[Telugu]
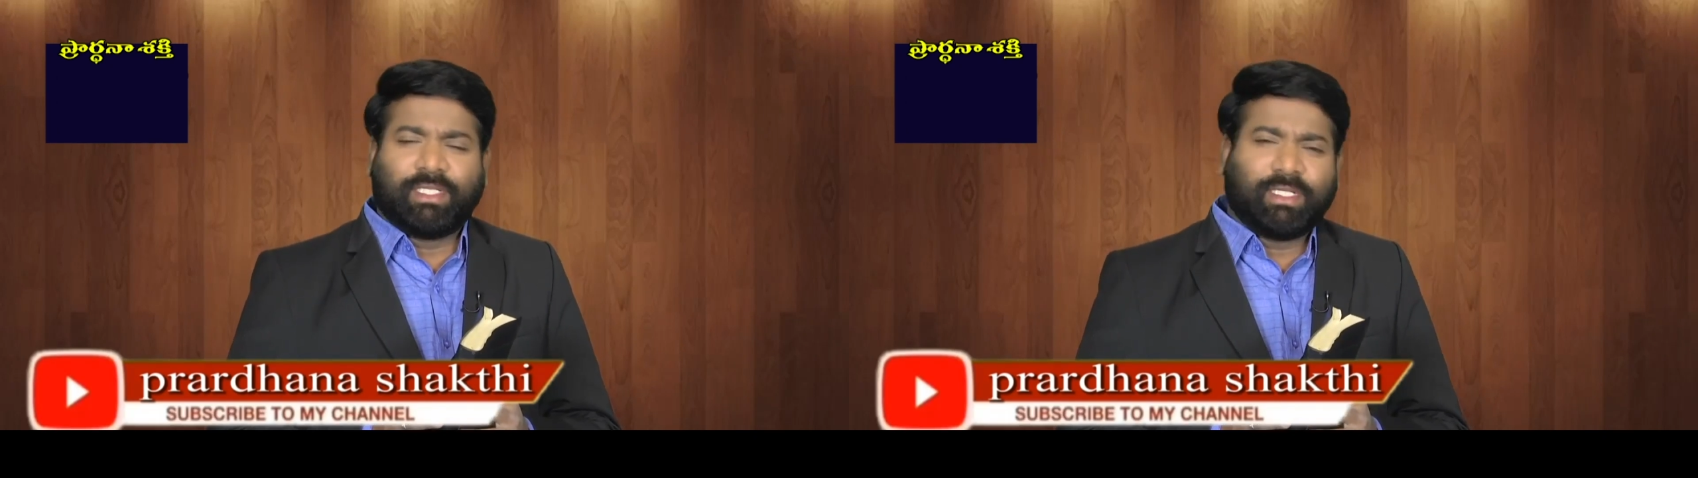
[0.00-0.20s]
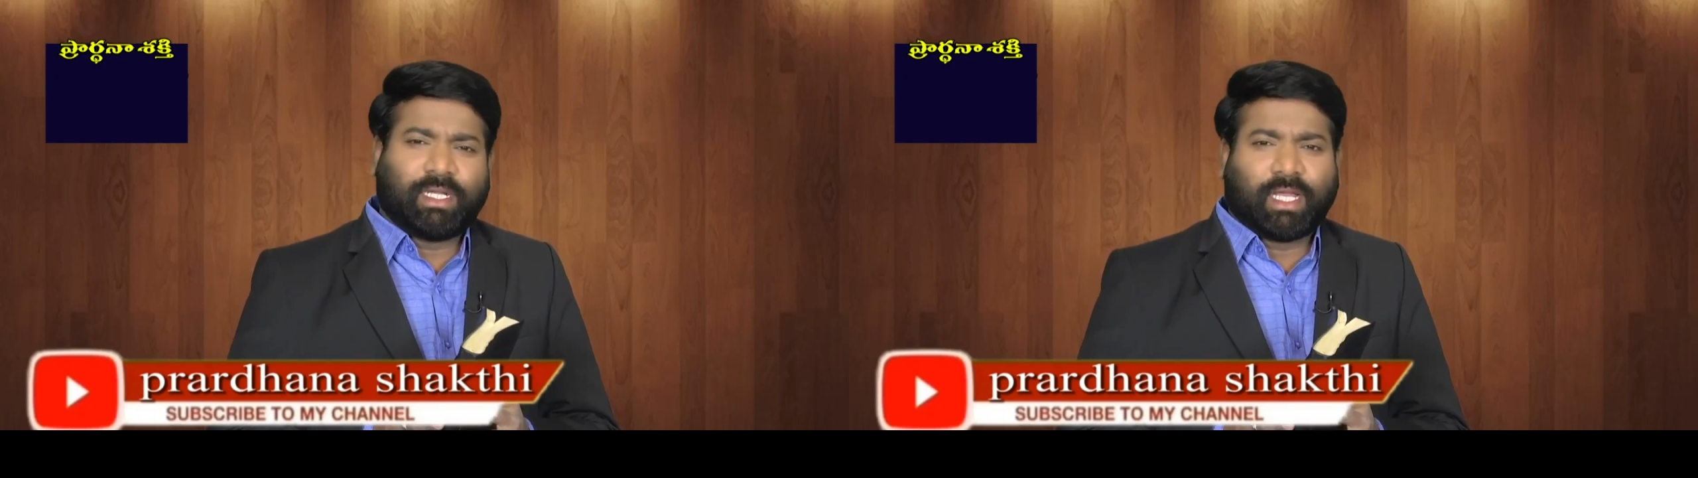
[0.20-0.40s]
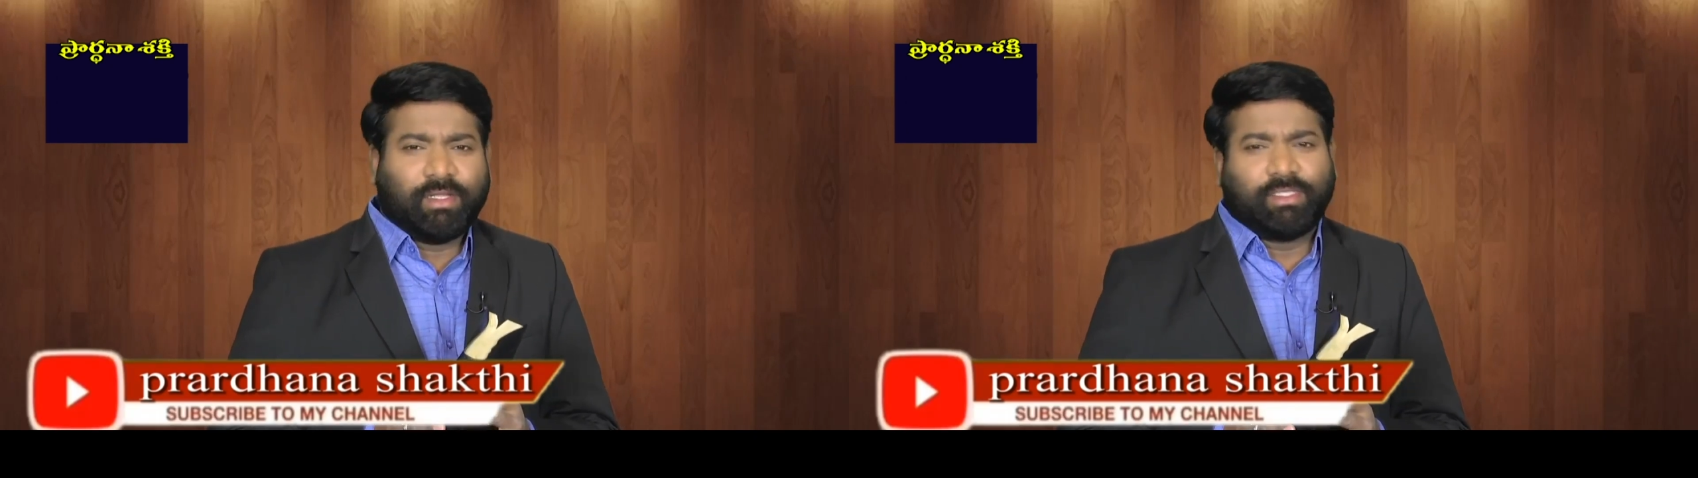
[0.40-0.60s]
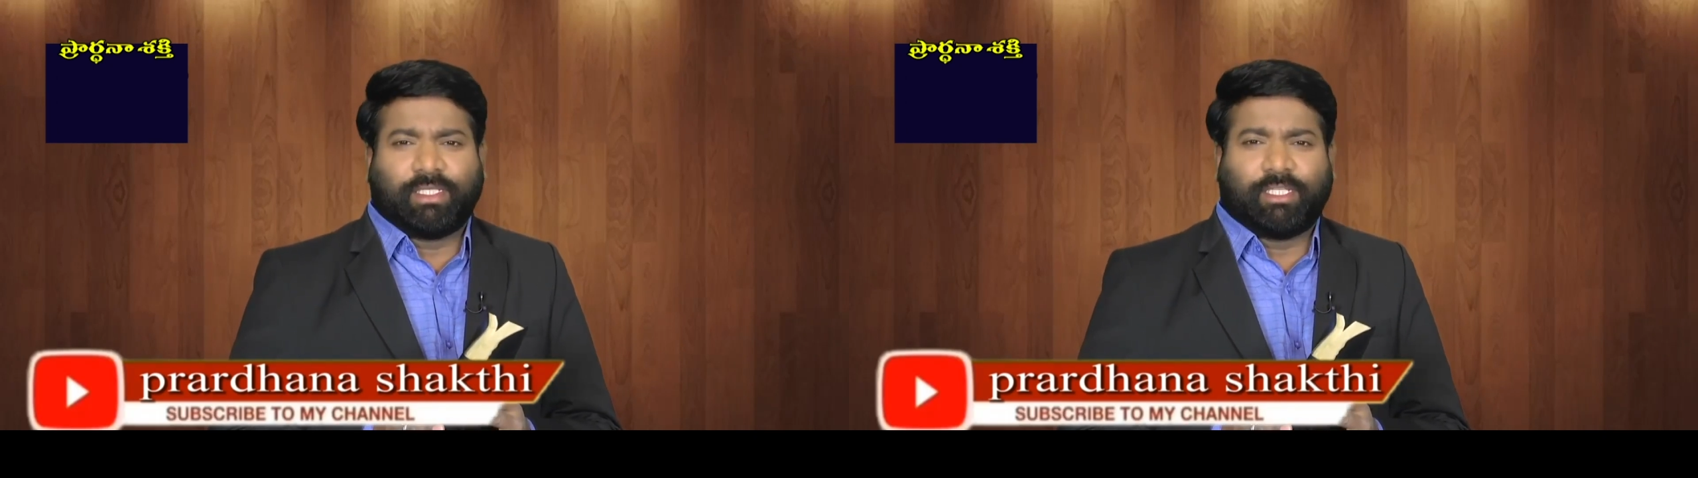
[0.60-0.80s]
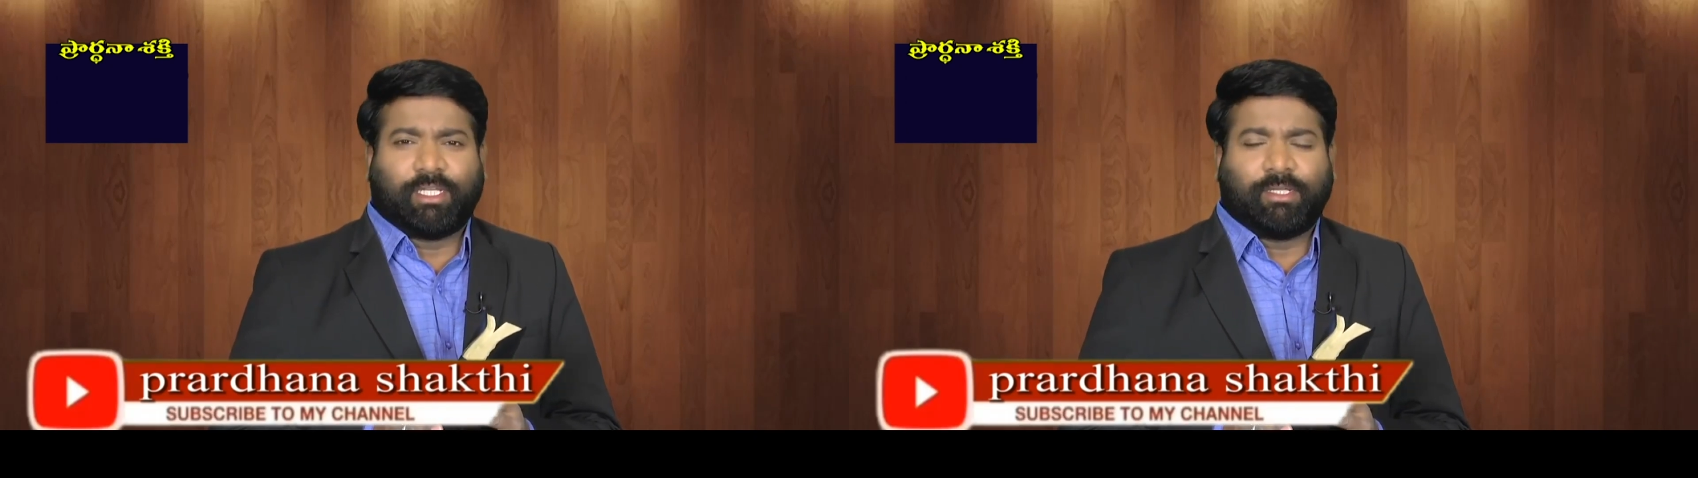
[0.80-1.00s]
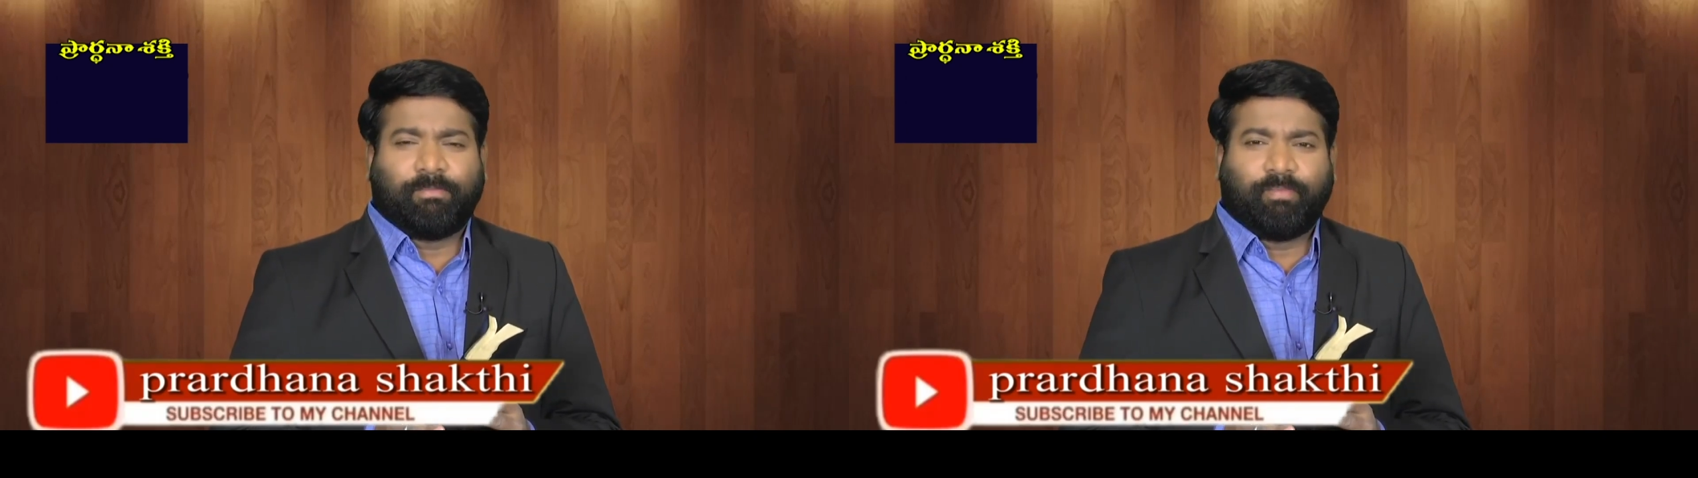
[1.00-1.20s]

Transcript: నిజంగా కలుగుతుందా